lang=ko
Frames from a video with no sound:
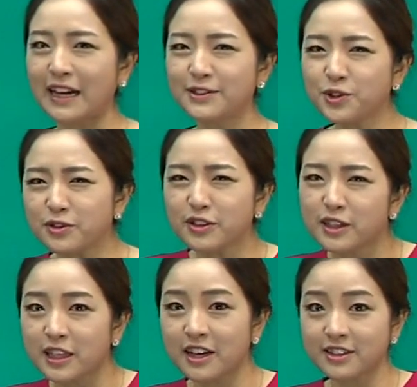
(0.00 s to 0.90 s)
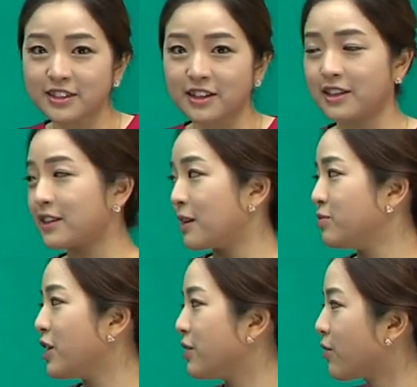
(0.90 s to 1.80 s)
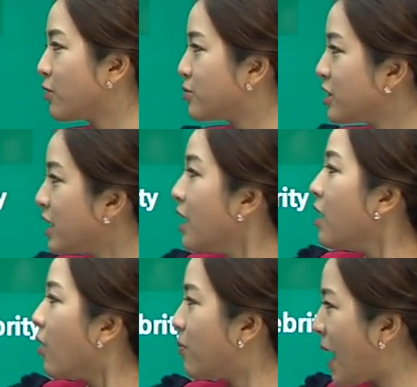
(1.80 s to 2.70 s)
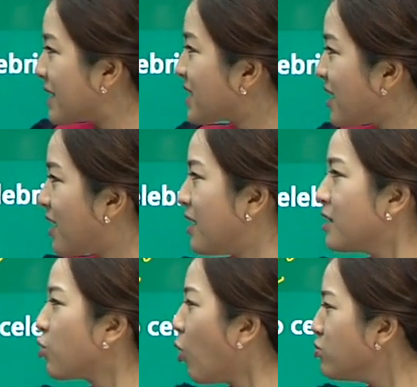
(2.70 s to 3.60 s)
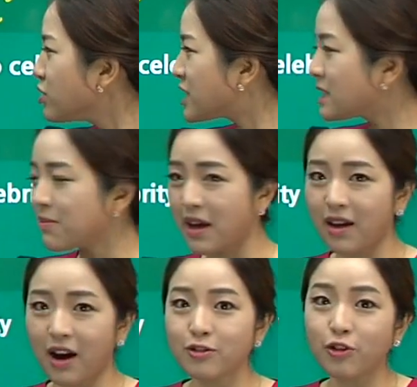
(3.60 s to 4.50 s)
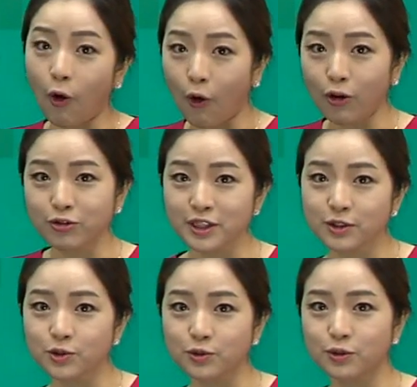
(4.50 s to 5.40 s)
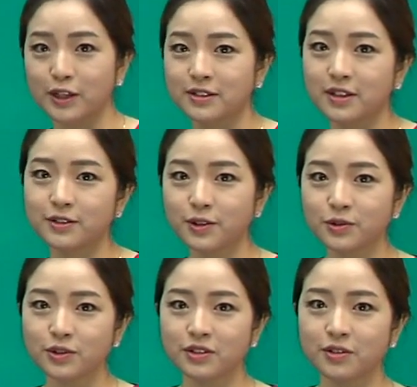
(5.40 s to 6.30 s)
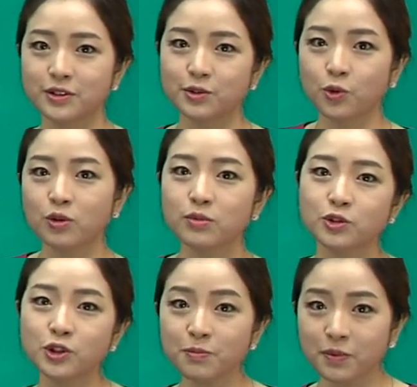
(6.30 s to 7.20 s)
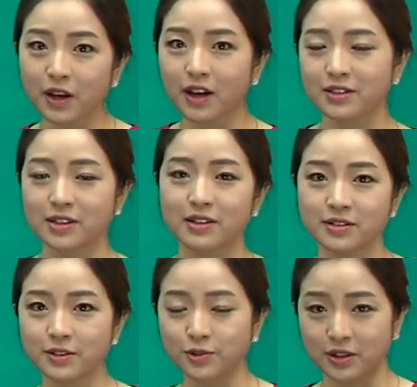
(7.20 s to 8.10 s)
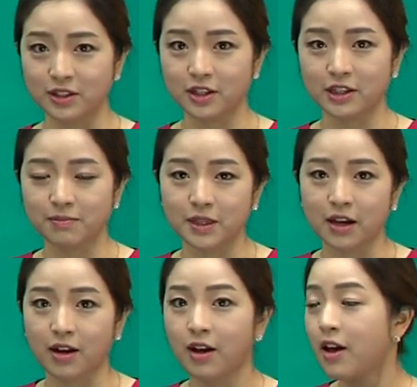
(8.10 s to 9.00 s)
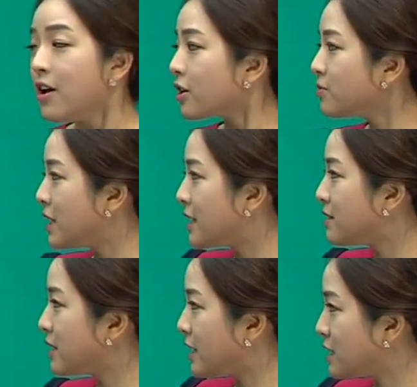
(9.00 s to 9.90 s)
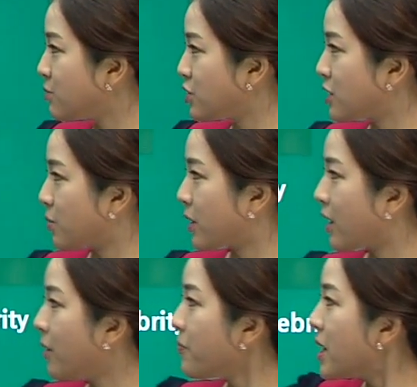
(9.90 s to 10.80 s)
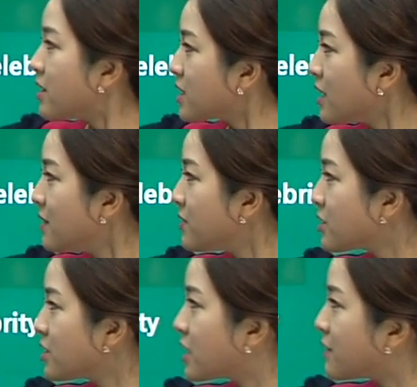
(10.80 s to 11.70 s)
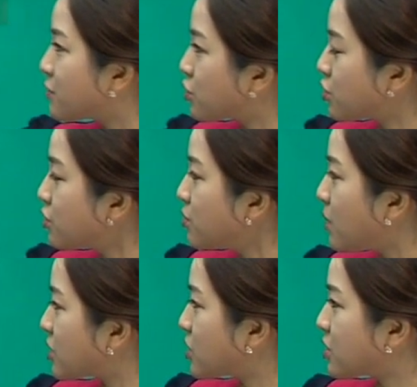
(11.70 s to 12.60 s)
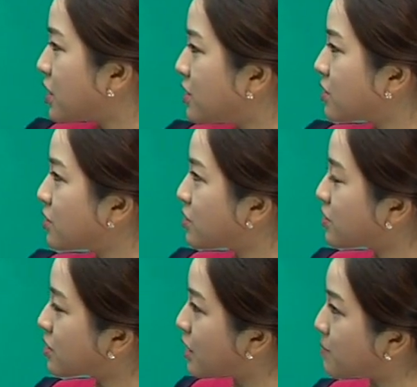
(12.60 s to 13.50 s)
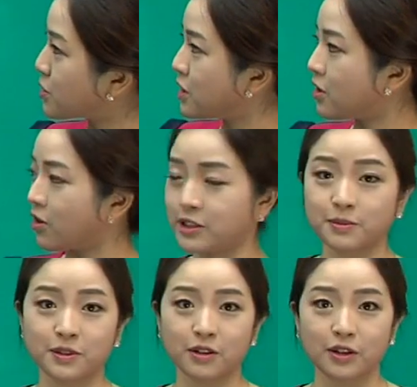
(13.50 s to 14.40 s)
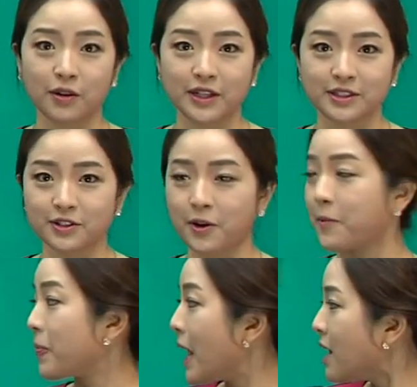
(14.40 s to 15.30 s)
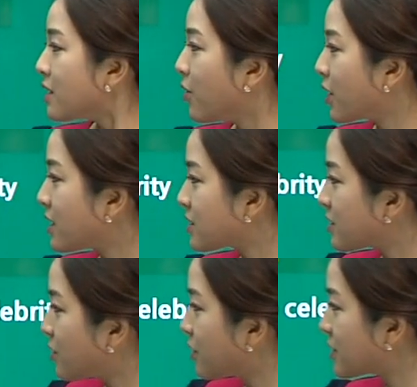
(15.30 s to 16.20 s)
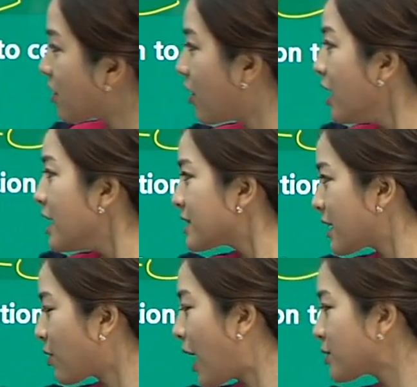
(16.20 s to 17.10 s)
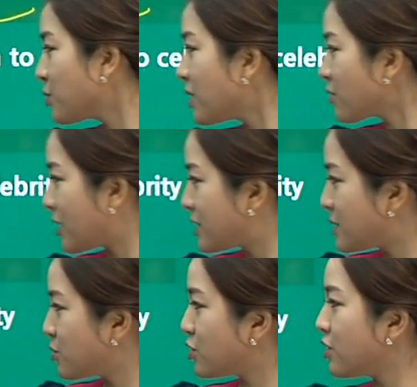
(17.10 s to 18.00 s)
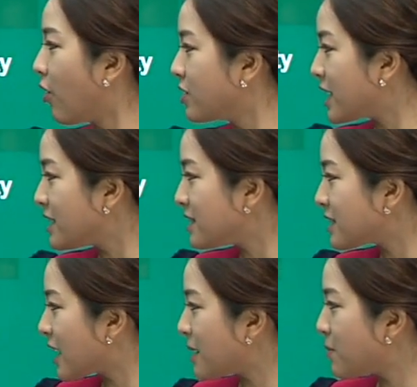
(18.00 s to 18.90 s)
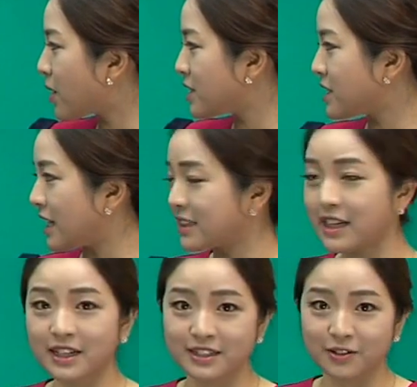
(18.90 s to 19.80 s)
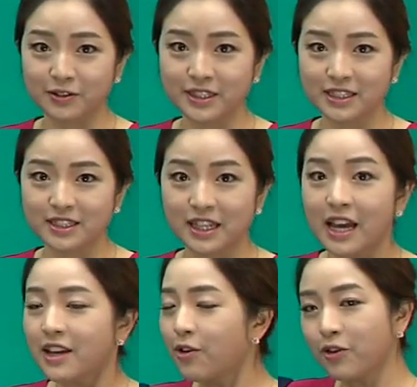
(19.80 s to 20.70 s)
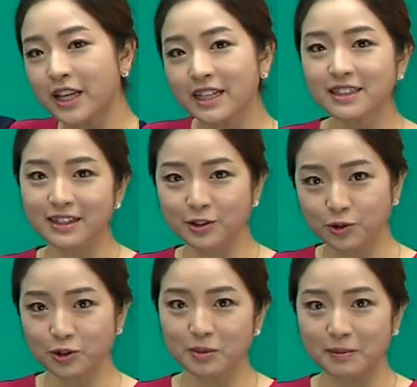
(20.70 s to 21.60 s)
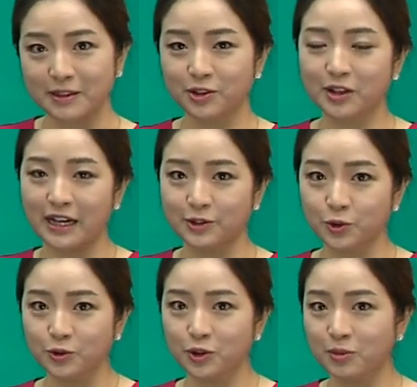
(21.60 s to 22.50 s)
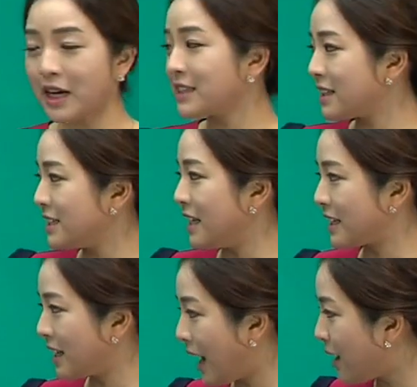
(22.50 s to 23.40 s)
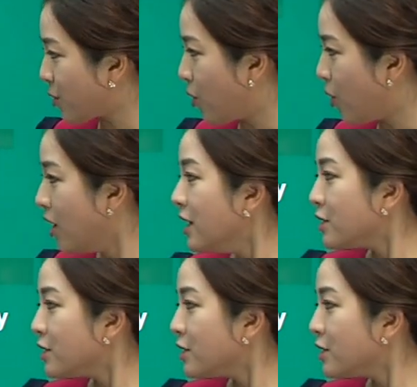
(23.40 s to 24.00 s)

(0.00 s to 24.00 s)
안 좋은 느낌 뉘앙스가 있기 때문에 여러분이 어 맞아 너무 심해 하고 agree 쪽으로 에세이를 써주시는 것이 조금 더 쉽게 에세이를 쓸 수 있는 길입니다. 그럼 예를, 예시 문제를 볼게요. Television gives too much attention to celebrity gossips 라고 나와 있죠. 근데 여기 같은 경우에서 자 과도한 관심으로 연예인들이 행복하지 않다라는 것은 연예인들의 초점을 맞춰서 안 좋은 점을 하나를 이야기를 하고